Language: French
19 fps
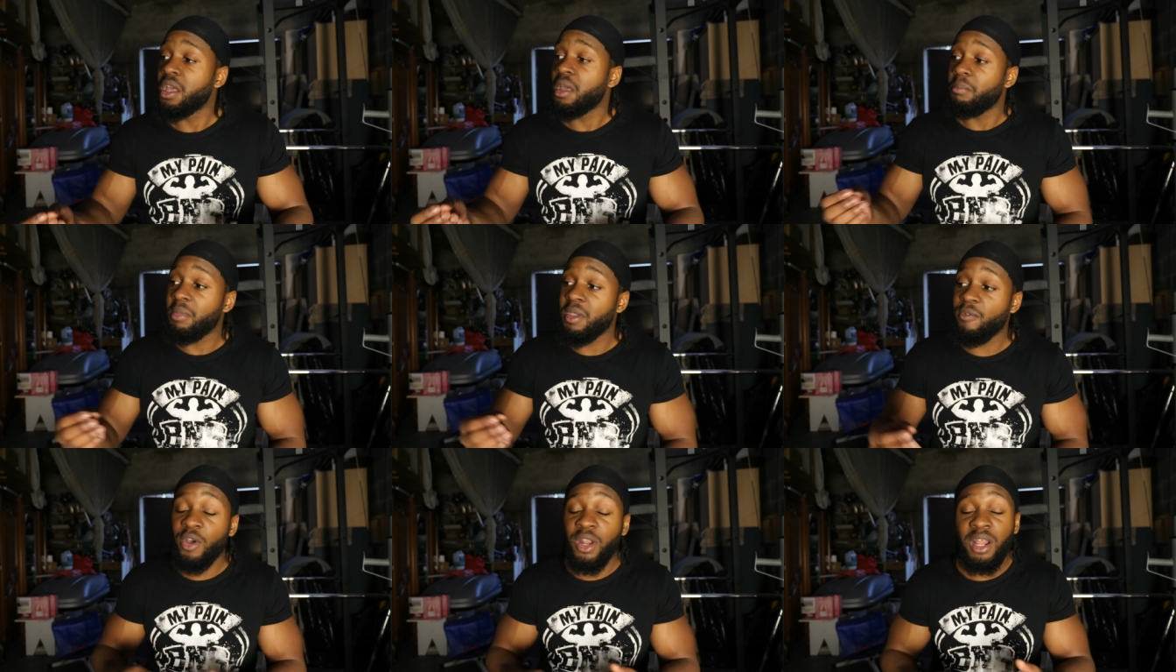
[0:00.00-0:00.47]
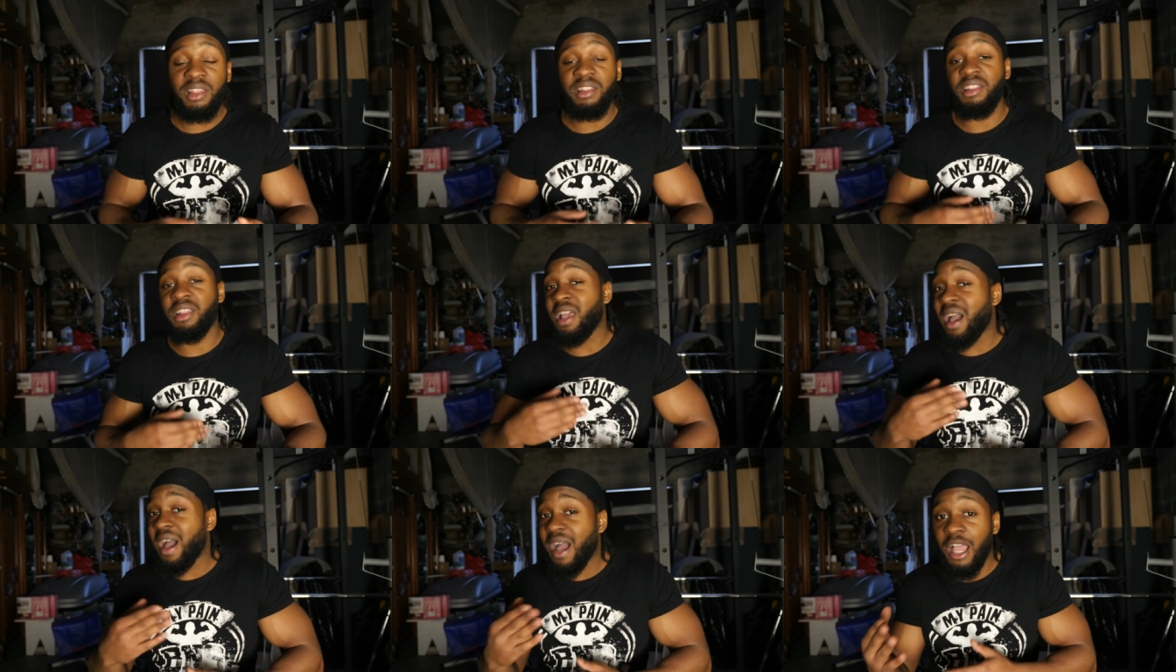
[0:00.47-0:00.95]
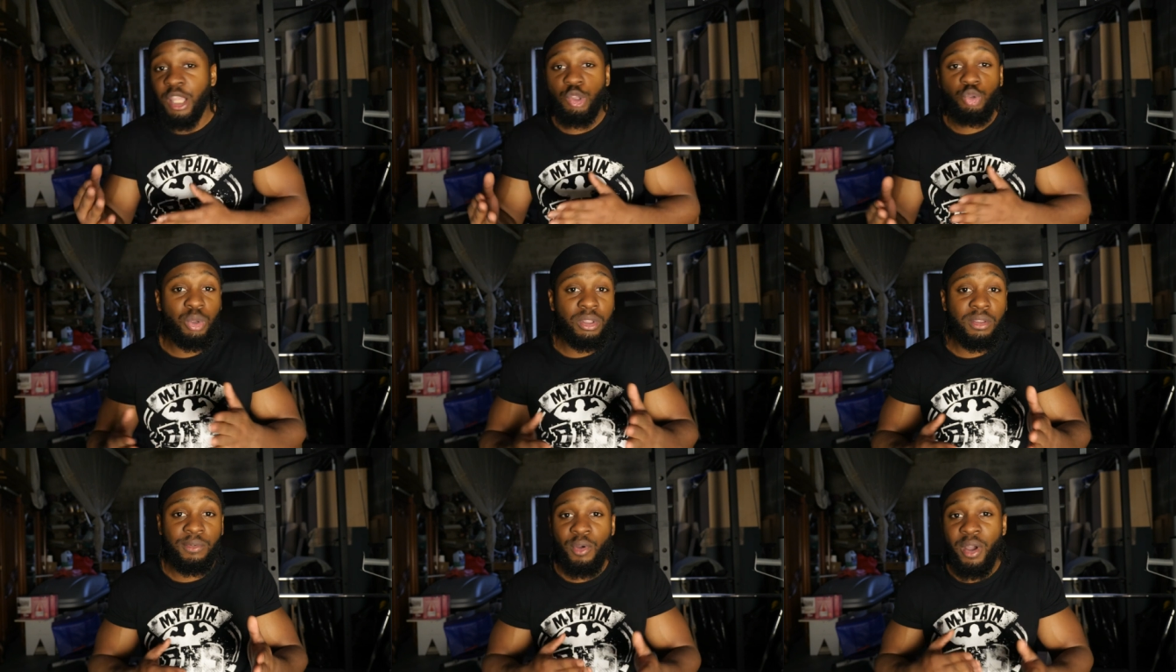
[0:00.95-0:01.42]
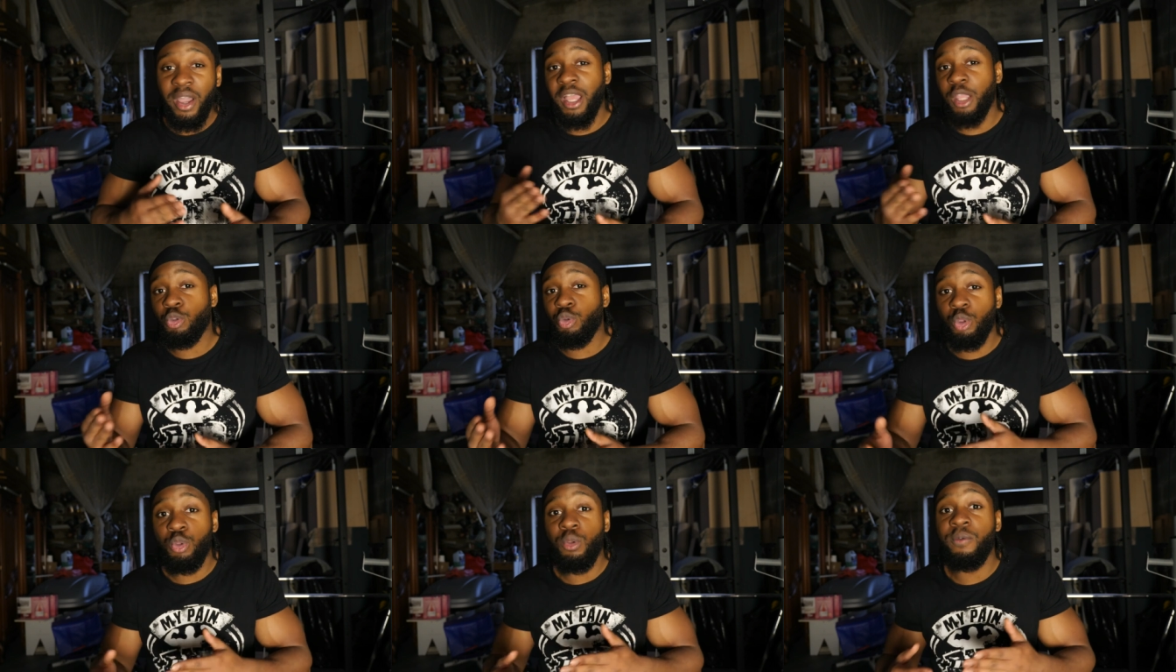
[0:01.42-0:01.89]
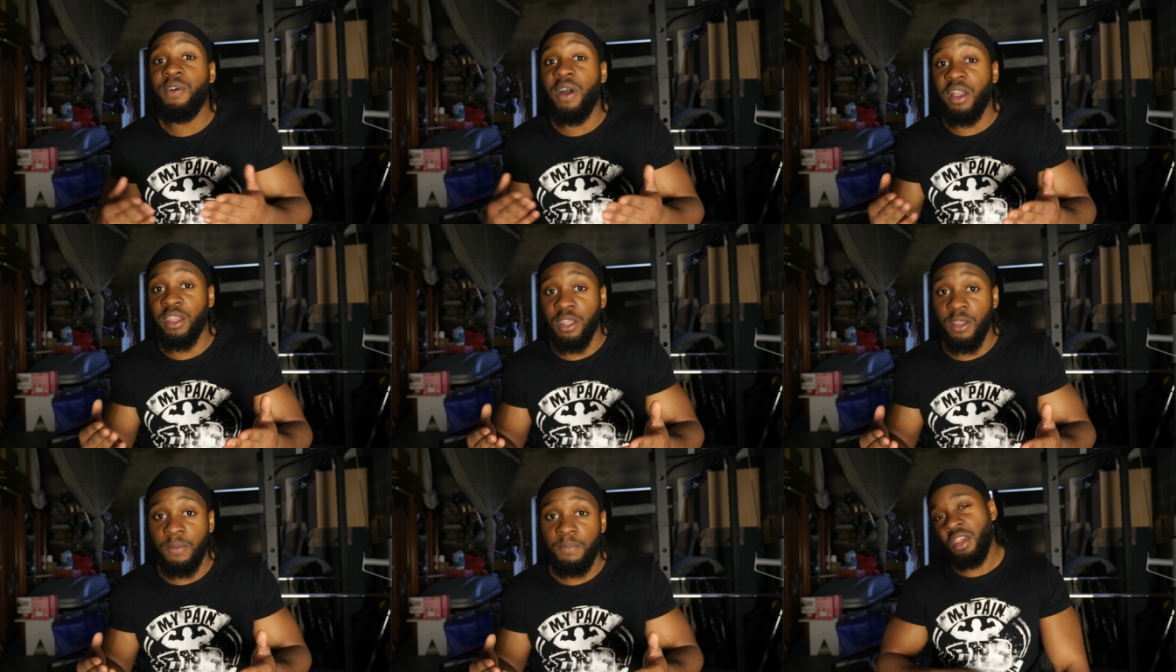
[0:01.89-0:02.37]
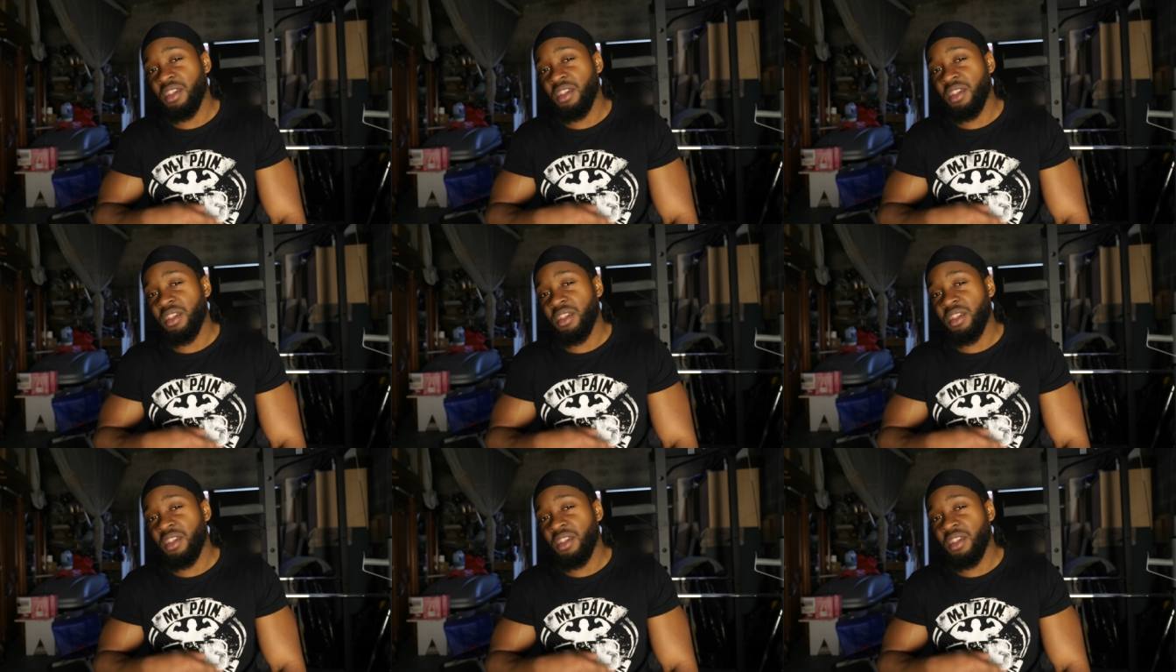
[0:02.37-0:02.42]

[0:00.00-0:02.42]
Mais voilà, c'est à toi de voir et à toi de varier.